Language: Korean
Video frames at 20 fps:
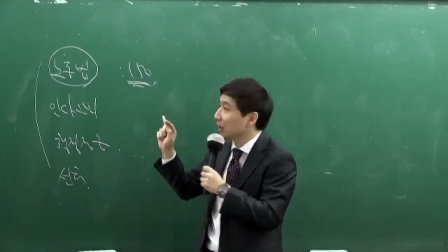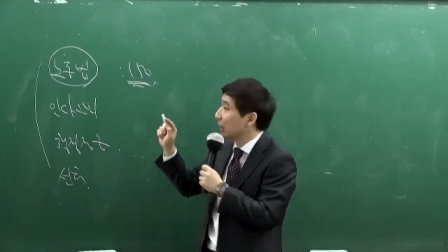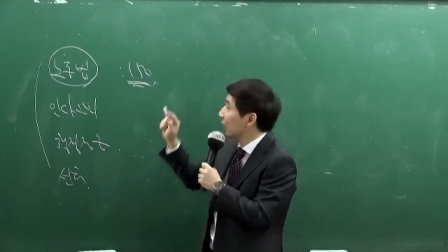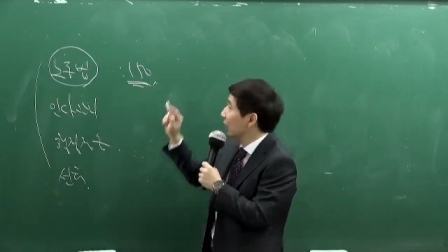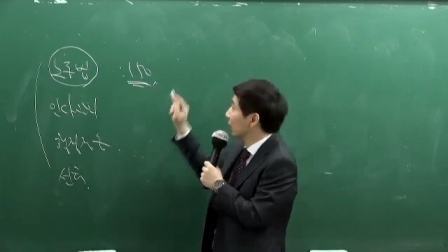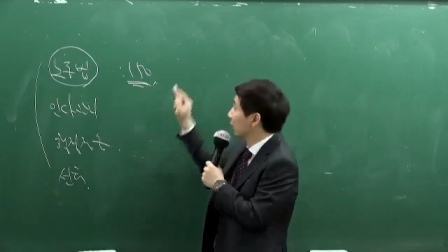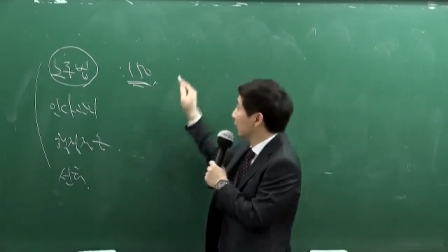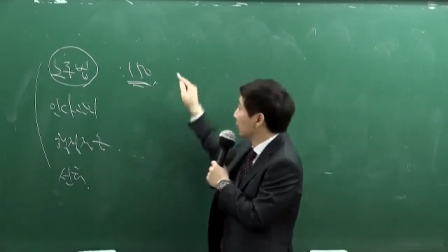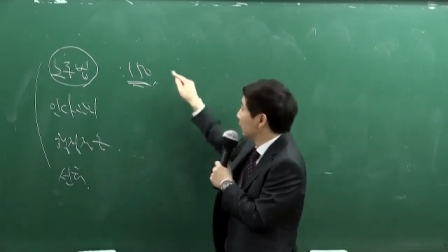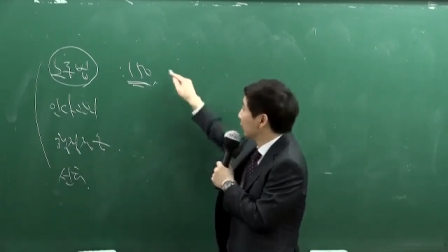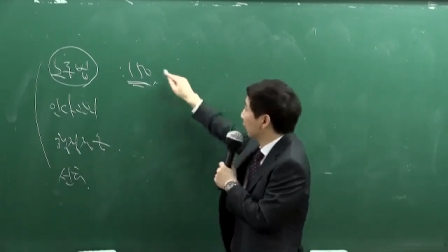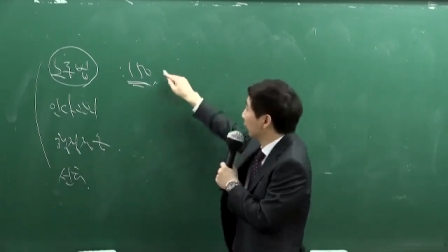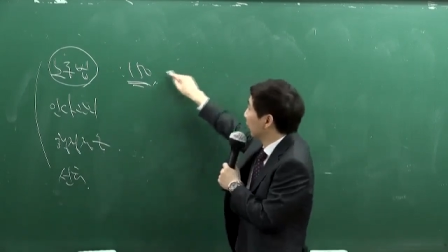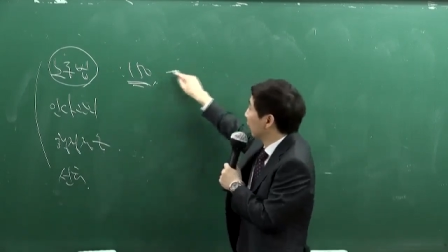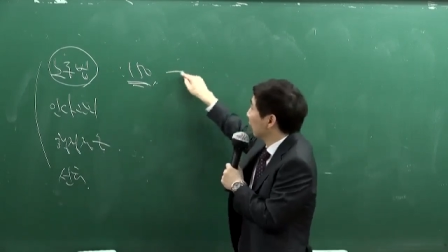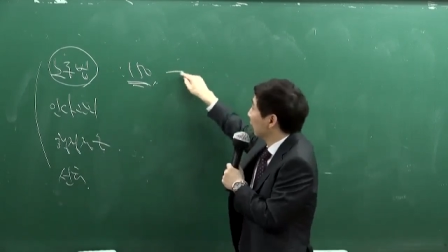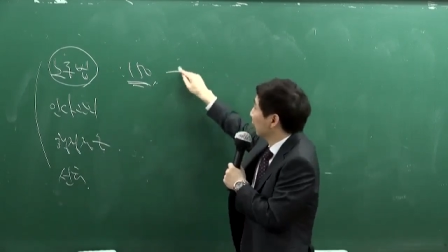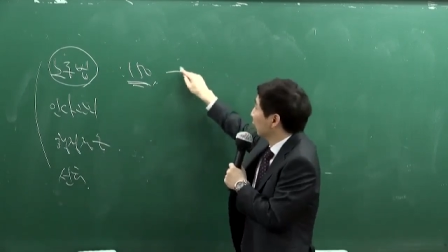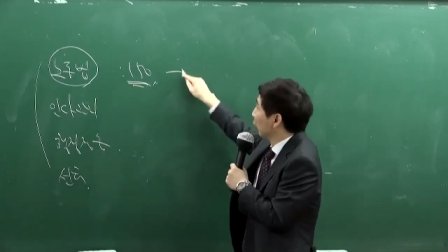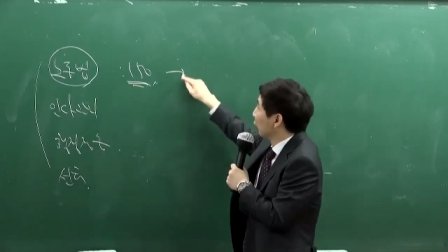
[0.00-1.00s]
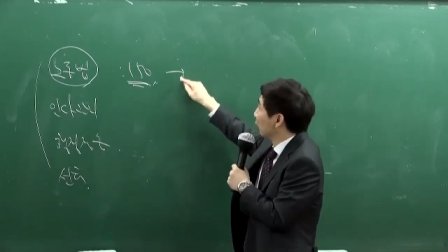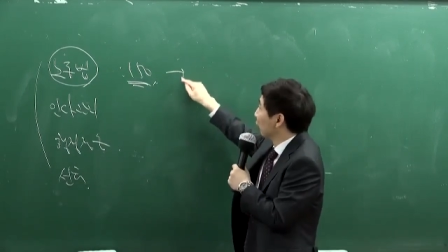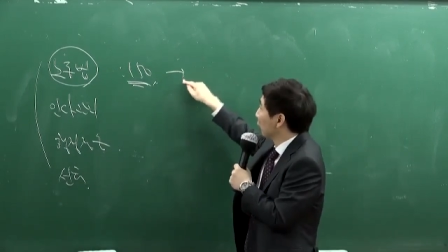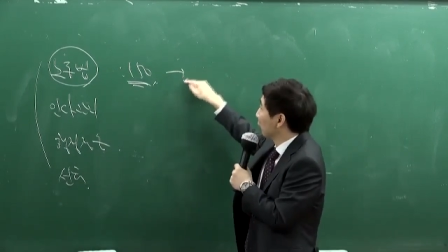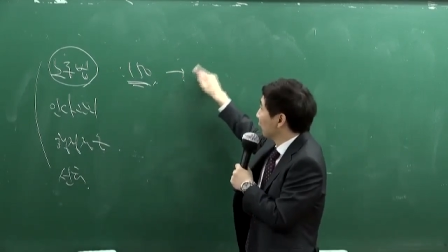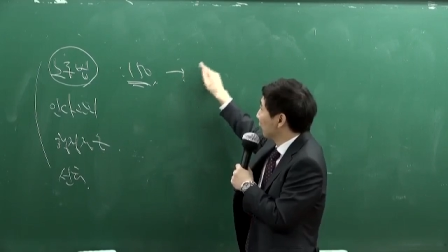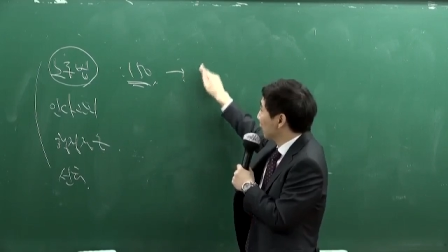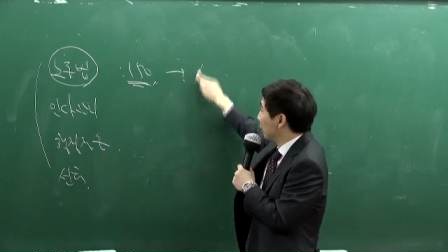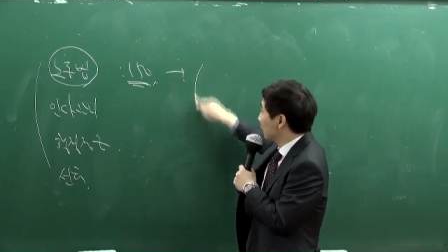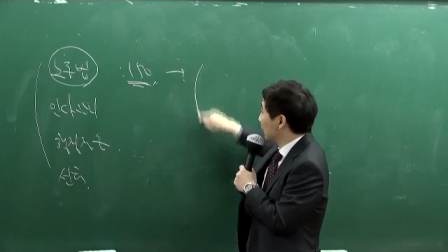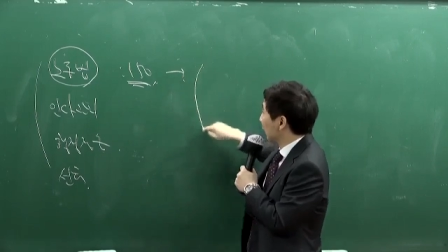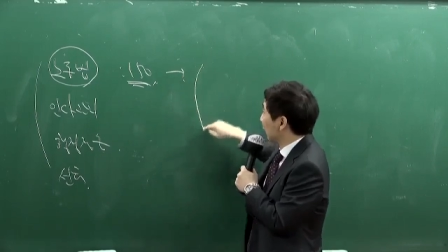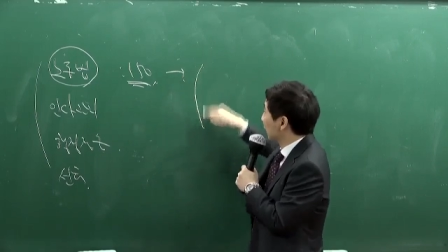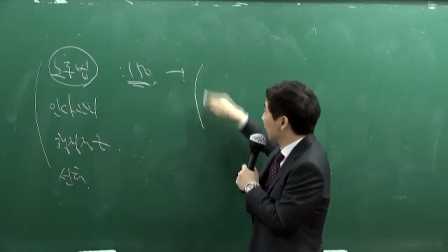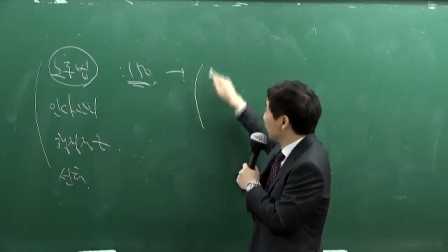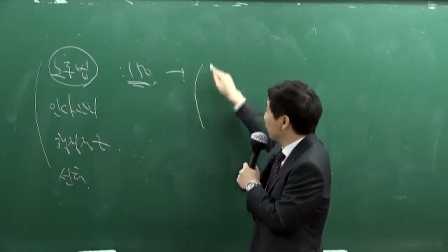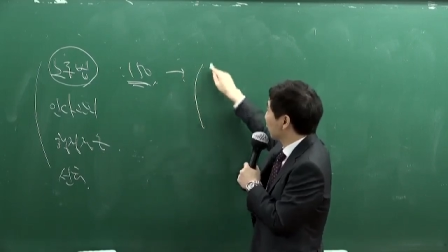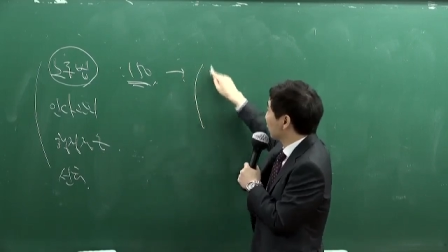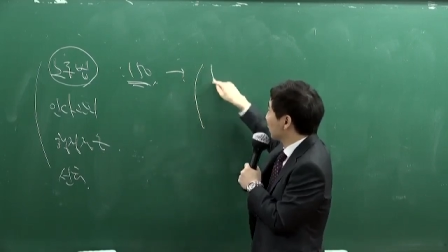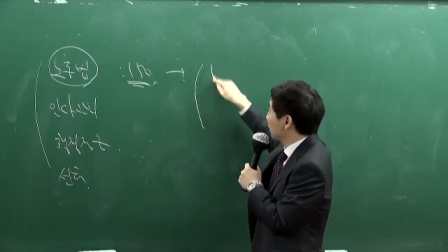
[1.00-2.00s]
자, 그래서, 논법이 이제
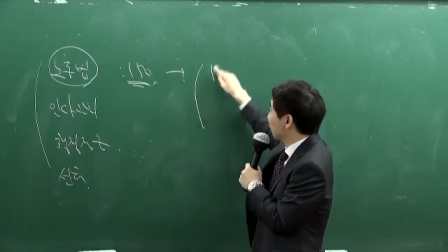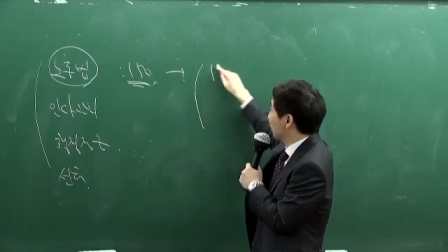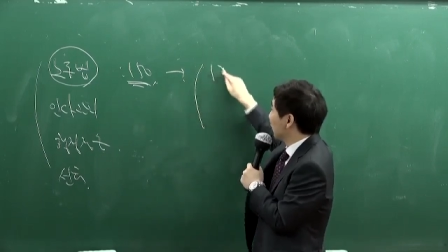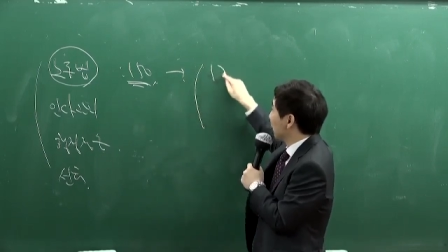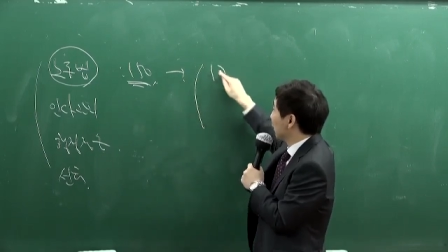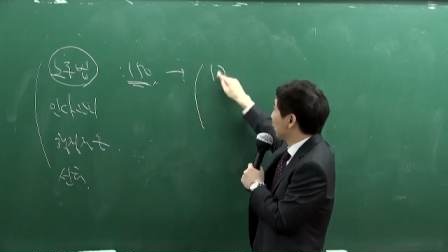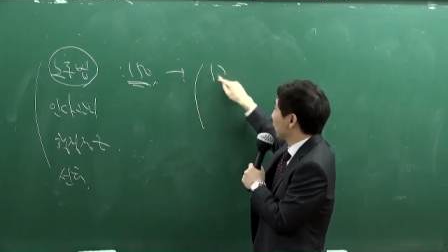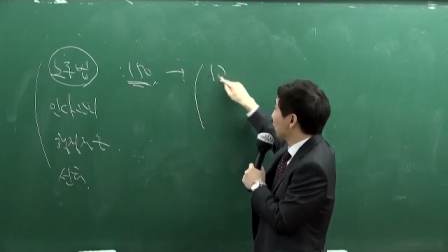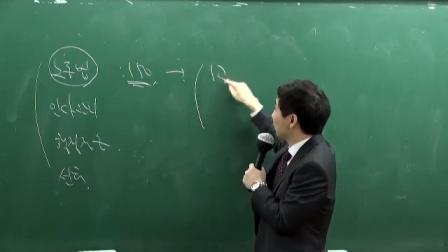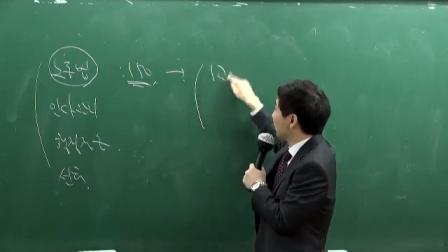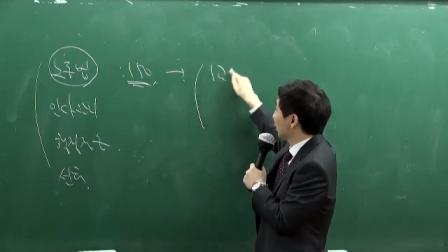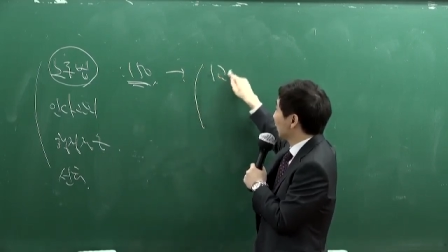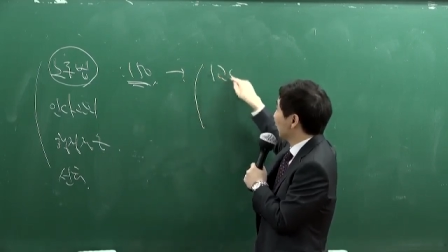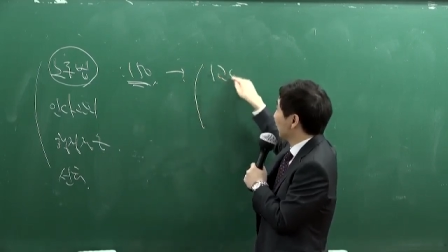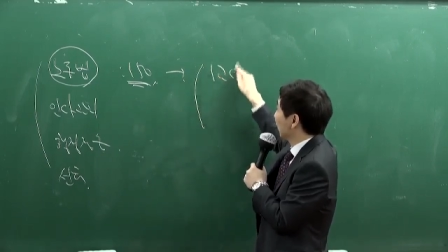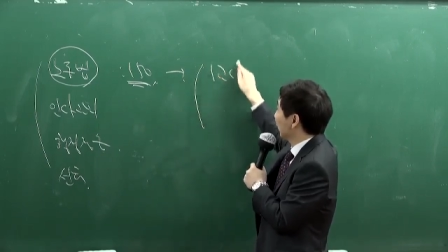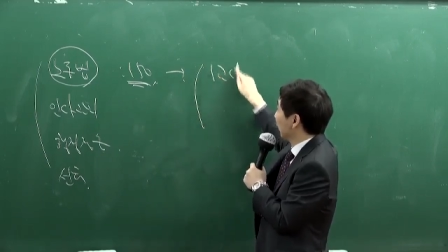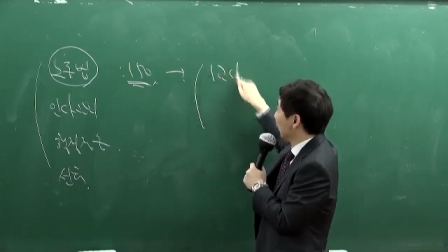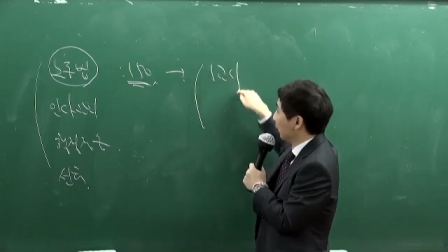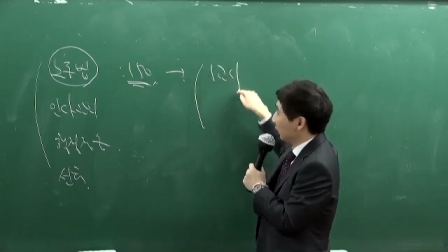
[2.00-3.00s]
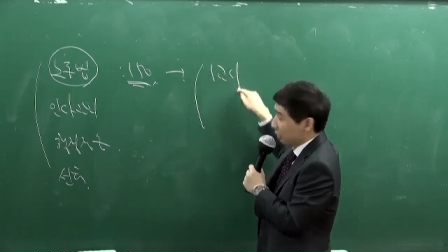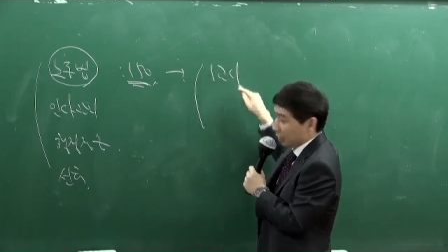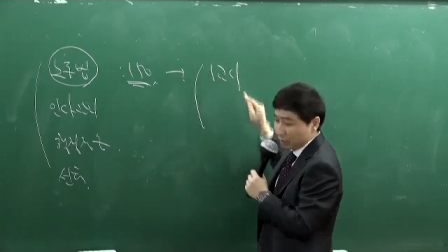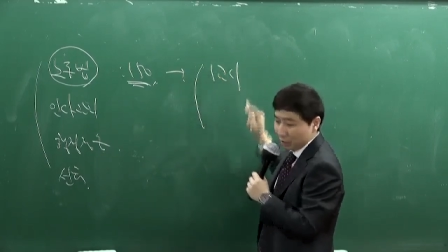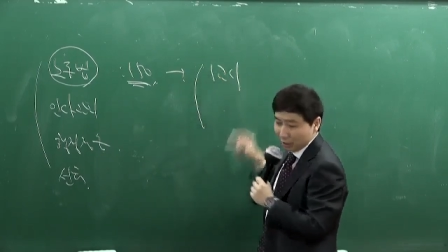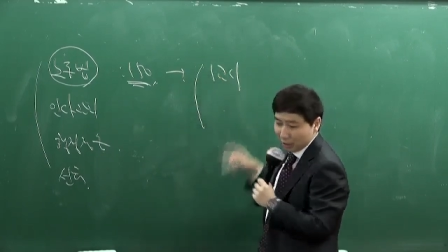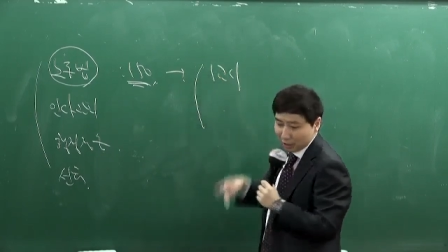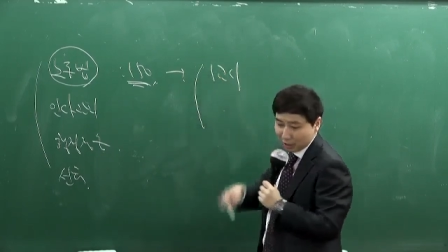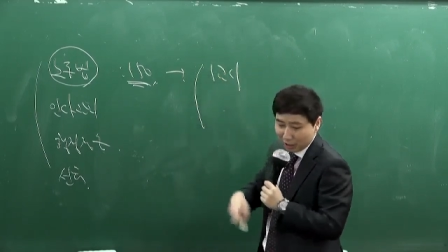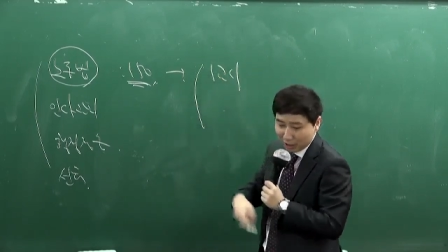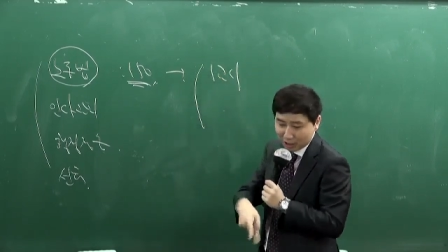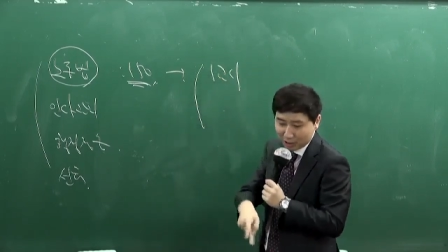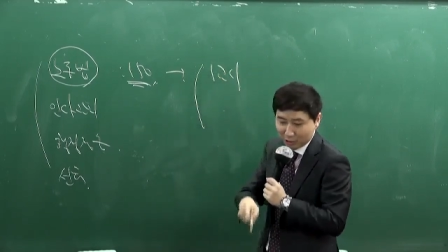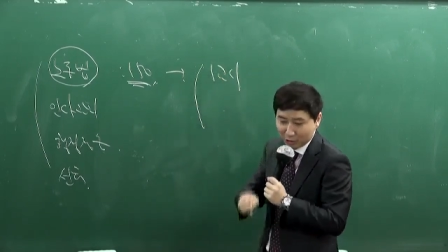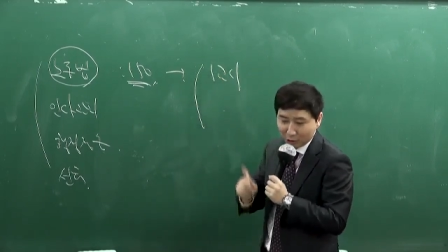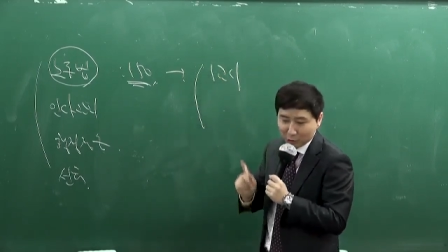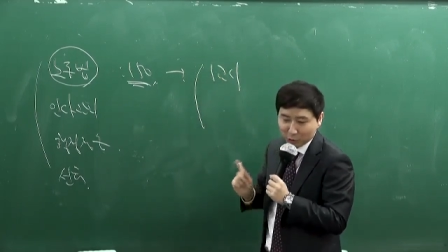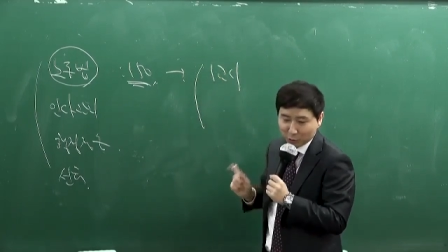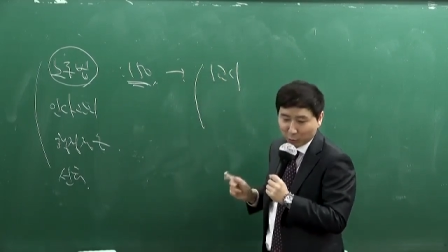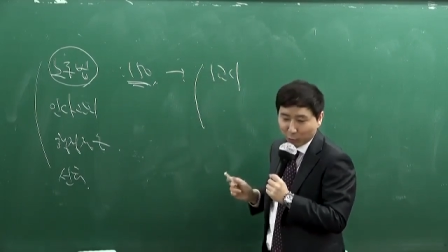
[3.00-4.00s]
1교시, 2교시, 읽길 잘했어.
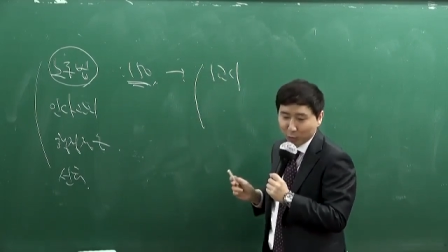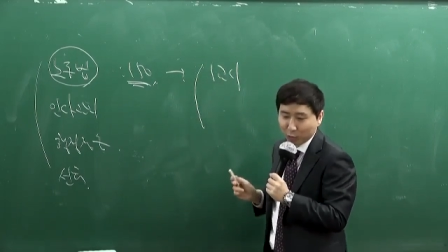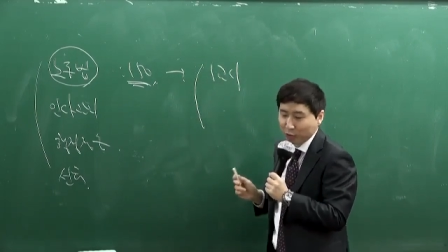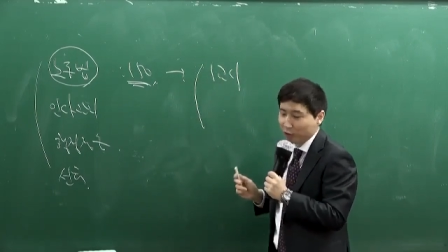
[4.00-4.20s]
읽으면서 몸이